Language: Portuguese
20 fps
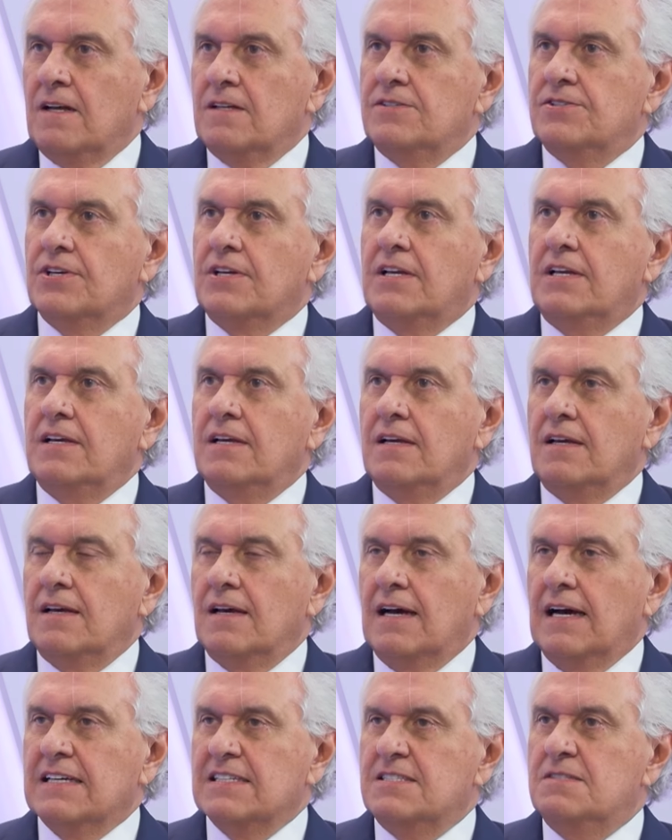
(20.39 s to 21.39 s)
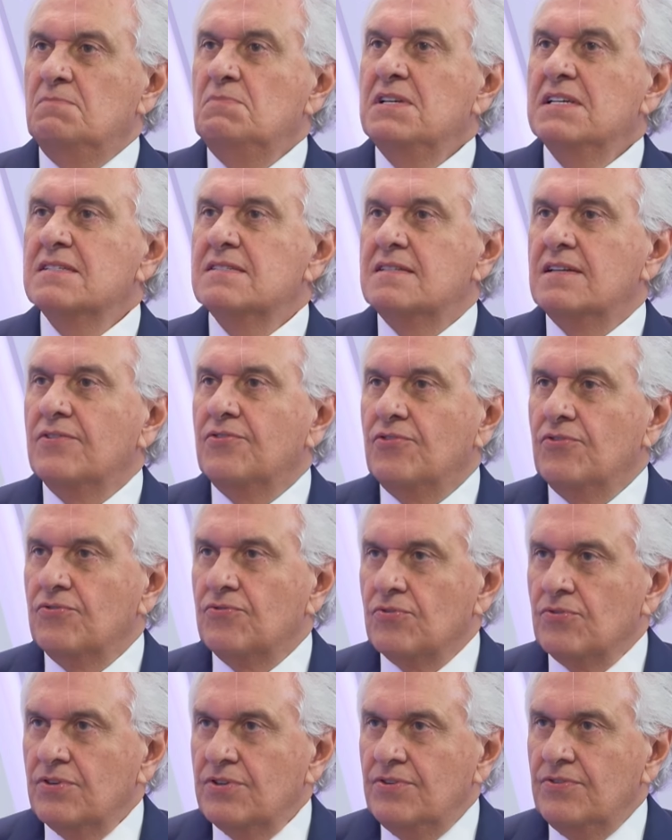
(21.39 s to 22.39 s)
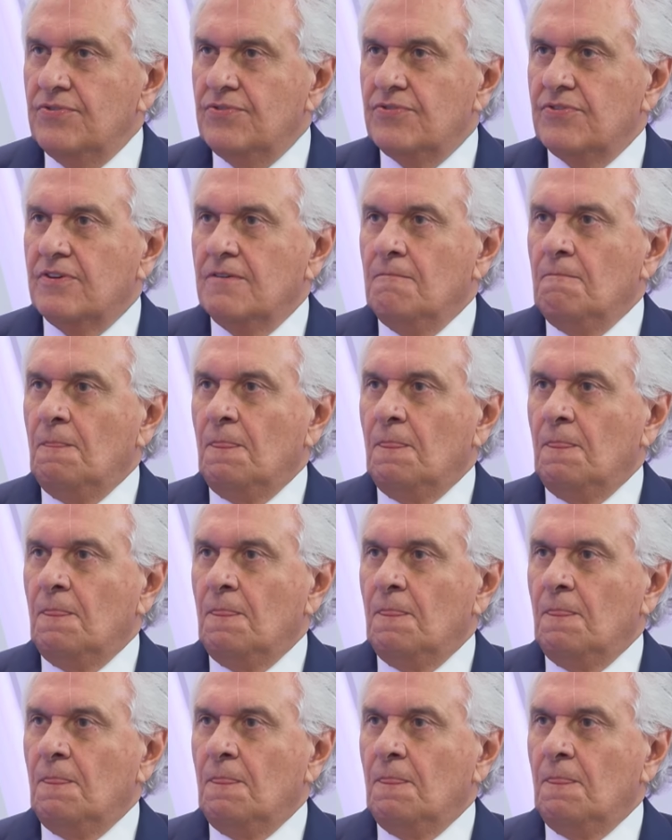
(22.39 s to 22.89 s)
de que as minhas decisões